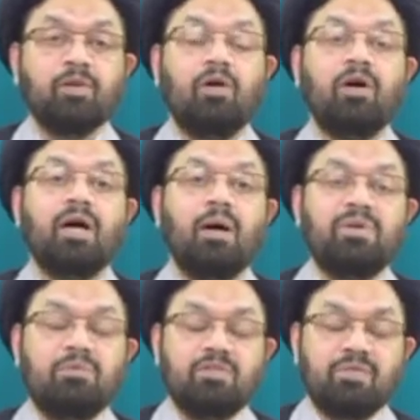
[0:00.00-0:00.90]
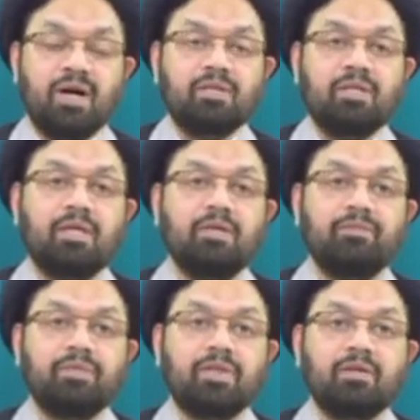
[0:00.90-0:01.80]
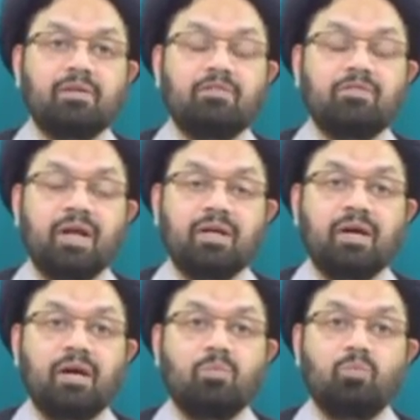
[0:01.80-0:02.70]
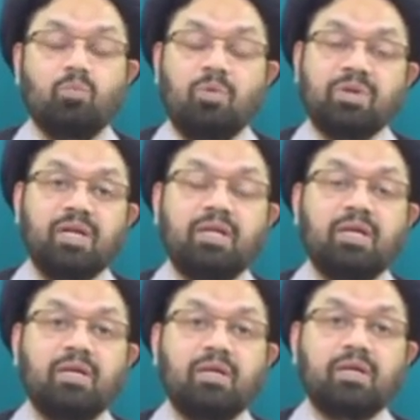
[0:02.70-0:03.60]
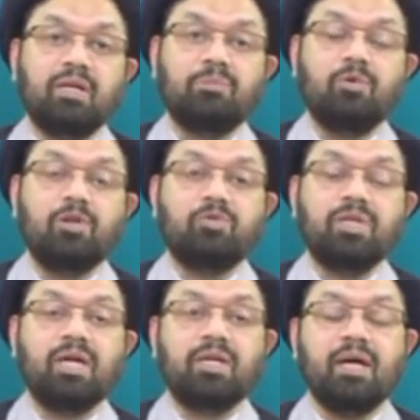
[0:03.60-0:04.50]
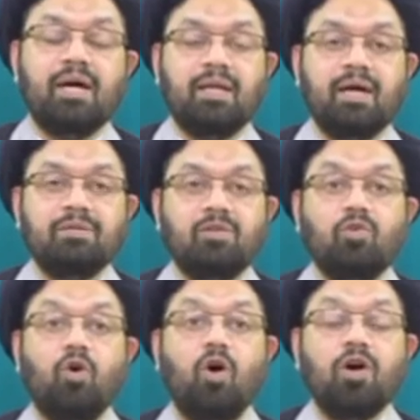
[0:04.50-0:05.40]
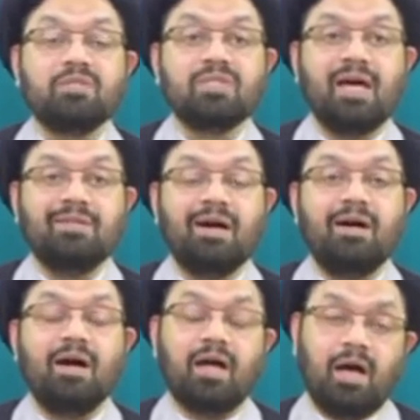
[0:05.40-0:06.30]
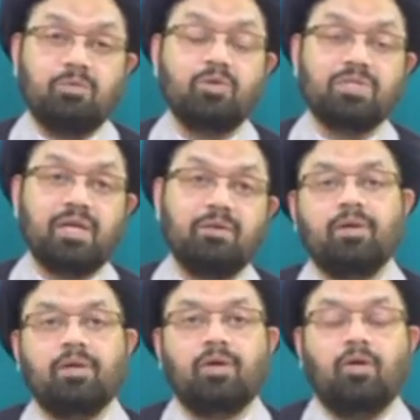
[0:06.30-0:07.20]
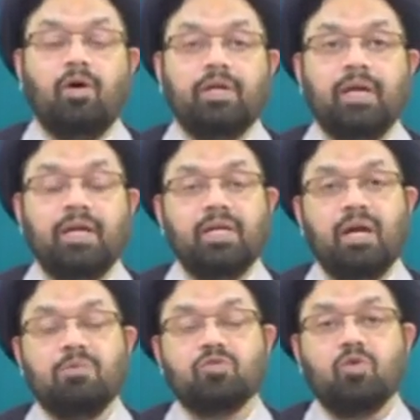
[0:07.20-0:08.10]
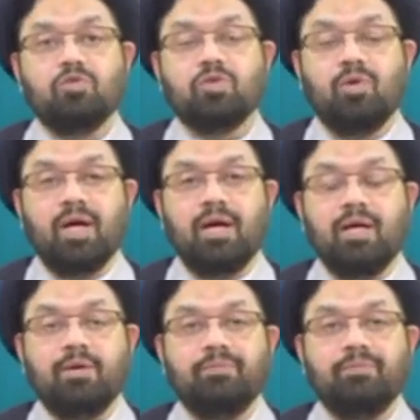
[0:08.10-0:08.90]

और अभी भी वक्त है वरना मुमकिन है कि पूरी दुनिया के हालात और ज़्यादा ख़राब हो जाएं और ये इंडिया में जो कुछ हो रहा है